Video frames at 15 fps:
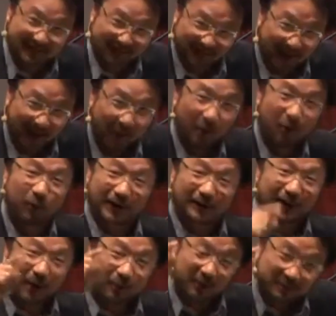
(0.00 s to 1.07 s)
在台湾。我来
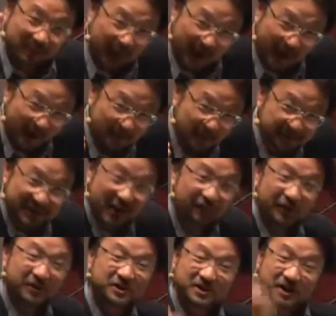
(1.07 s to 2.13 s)
台湾还没有下
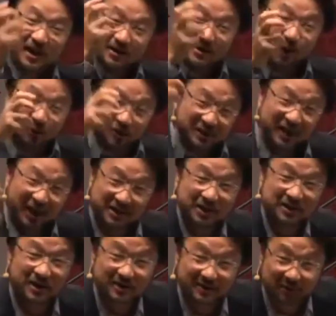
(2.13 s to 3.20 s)
飞机，臭鸡蛋已
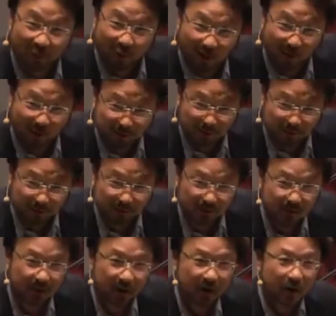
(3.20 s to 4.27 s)
经扔死我了。我说，
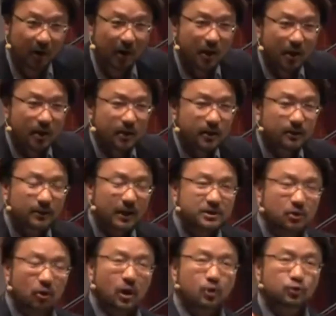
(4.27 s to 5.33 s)
但
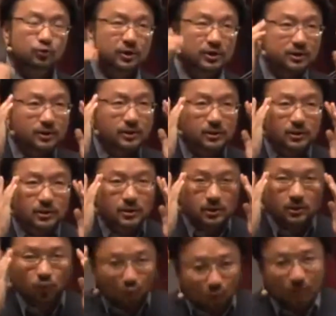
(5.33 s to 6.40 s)
是我告诉你，
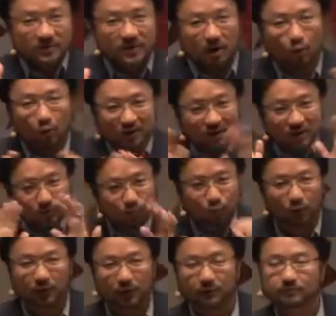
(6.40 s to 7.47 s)
我们这个观念是不
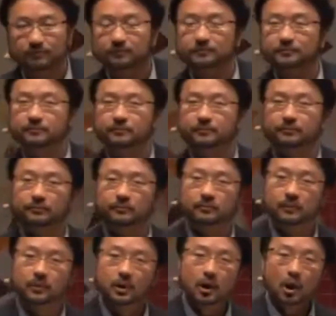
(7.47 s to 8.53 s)
对的。
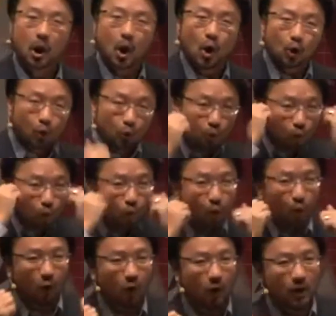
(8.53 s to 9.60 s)
如
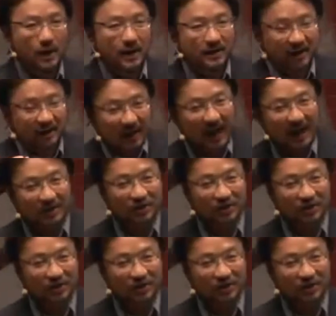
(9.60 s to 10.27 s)
果你看